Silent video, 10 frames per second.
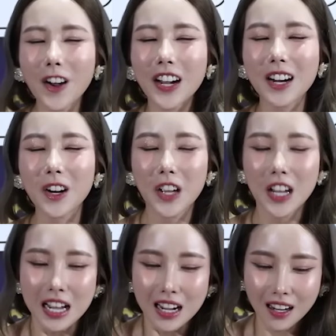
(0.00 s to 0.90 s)
รขออ
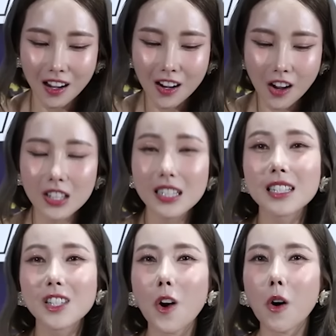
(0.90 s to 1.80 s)
นุญาตตรวจ
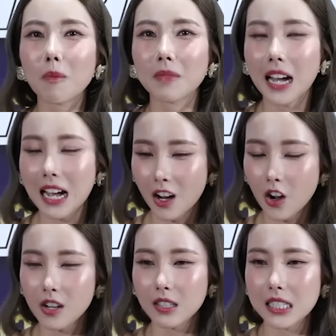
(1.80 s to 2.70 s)
สอบแล้วก็ต่อสาย
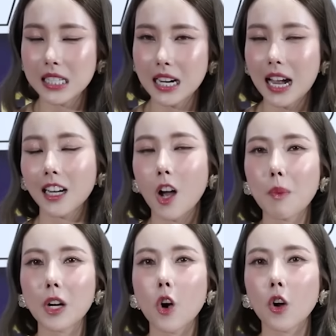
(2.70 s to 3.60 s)
ตรงไปยังคนใก
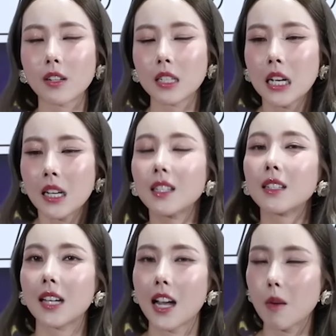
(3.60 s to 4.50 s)
ล้ชิดของคุณพล
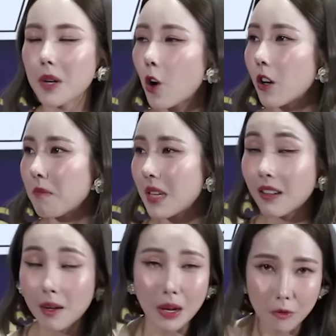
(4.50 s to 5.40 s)
อยนะคะ
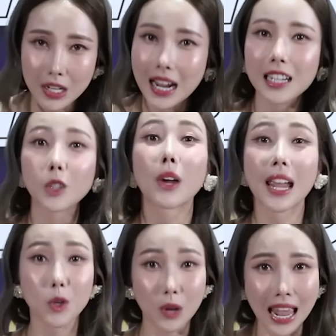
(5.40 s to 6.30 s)
ที่พอน่าจะพอ
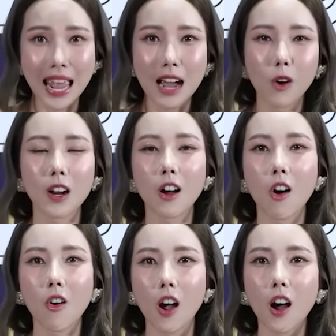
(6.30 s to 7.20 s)
ให้ข้อมูลได้
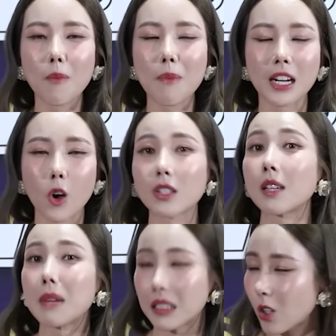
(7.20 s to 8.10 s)
เขาบอกว่าตอน
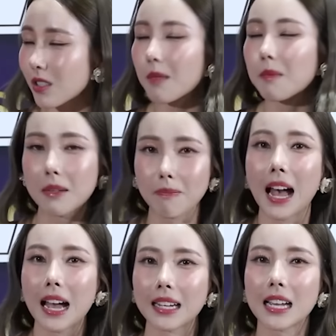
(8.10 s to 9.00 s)
นี้เขาไม่สะดวกพูด
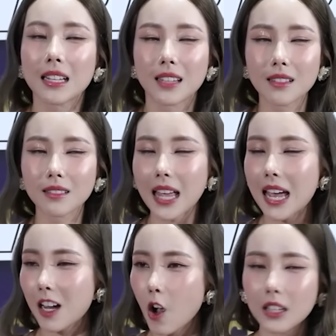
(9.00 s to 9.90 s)
คุยข้อมูล
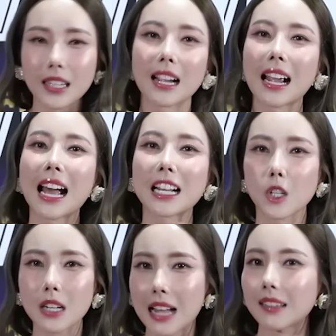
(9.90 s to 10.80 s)
ใดๆไม่มีข้อ
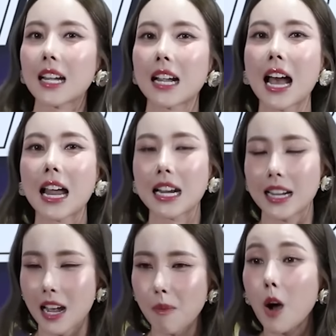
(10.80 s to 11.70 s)
มูลอะไรจะให้นัก
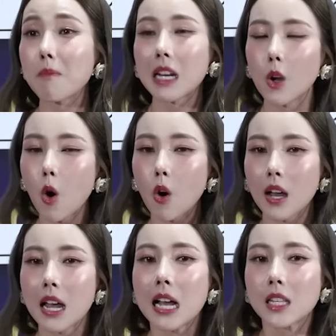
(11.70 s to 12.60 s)
ข่าวเพิ่มเติม
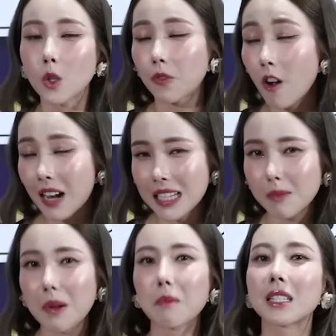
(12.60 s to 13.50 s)
ส่วนตัวคุณพ
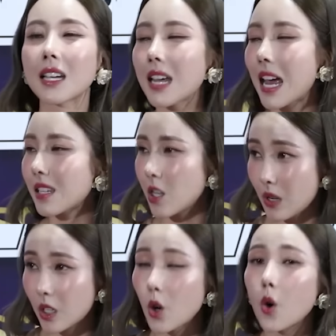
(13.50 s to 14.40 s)
ลอยยังอยู่ที่บ้าน
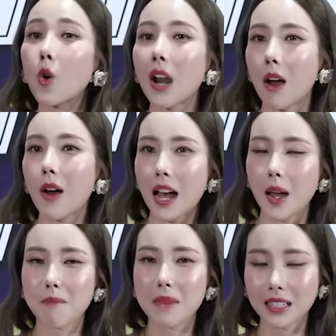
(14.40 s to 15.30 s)
ไม่ได้หายไป
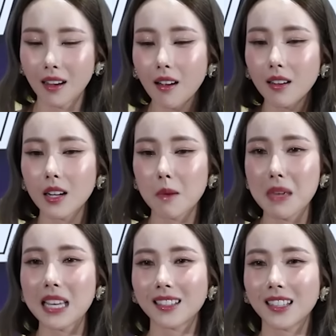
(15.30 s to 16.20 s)
ไหนแล้วก็
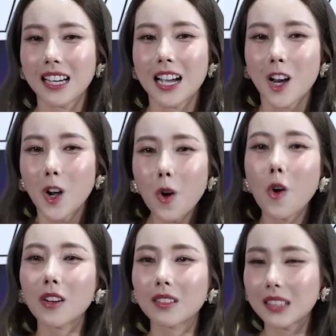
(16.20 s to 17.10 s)
ไม่ได้หนีอ
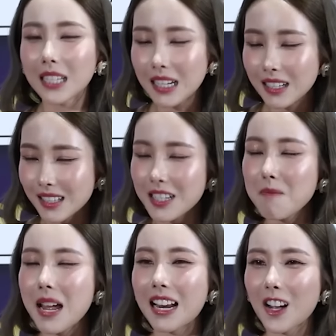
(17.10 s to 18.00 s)
อกนอกประเทศ
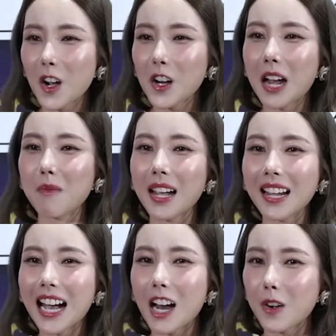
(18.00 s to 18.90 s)
ตามที่เป็น
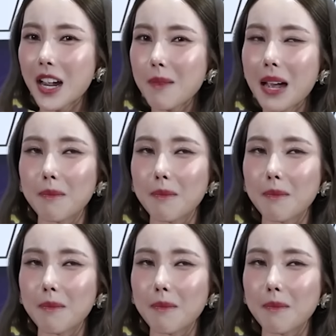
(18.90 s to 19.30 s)
ข่าวด้วย